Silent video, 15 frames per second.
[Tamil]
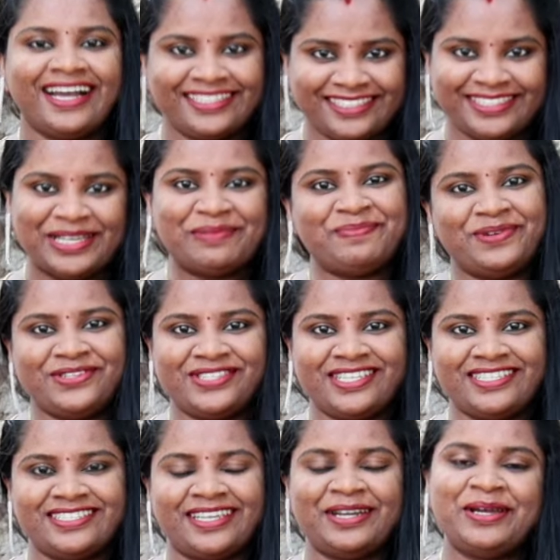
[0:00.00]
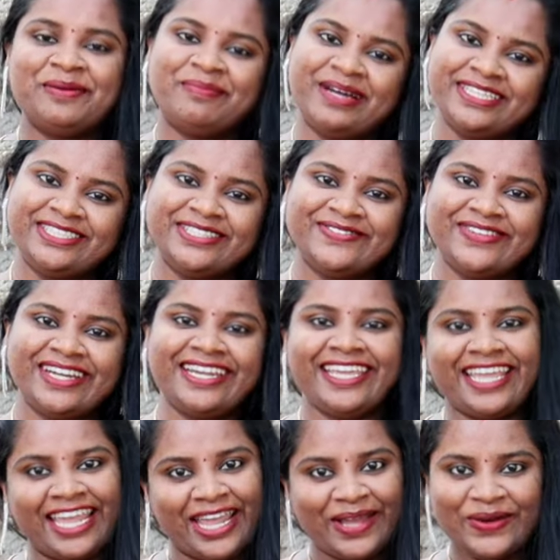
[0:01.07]
அதுதான் ப்ரொசீஜர் மற்றவங்க
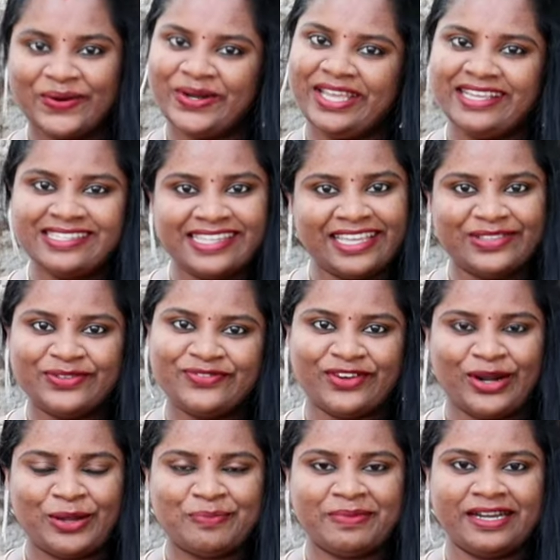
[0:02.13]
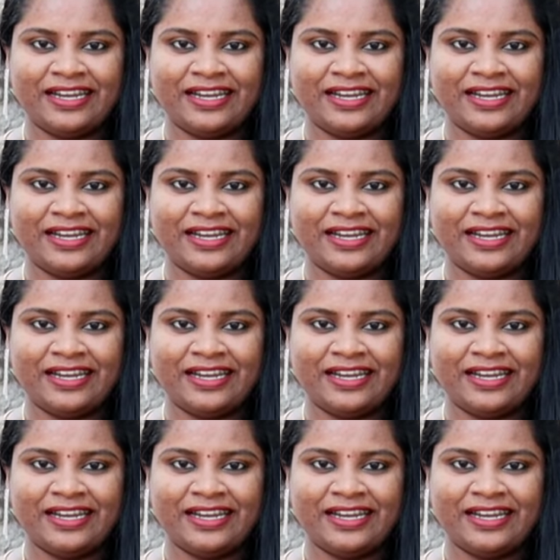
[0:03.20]
நீங்கள் என் கூடயே சேர்ந்தும் ஃபாலோ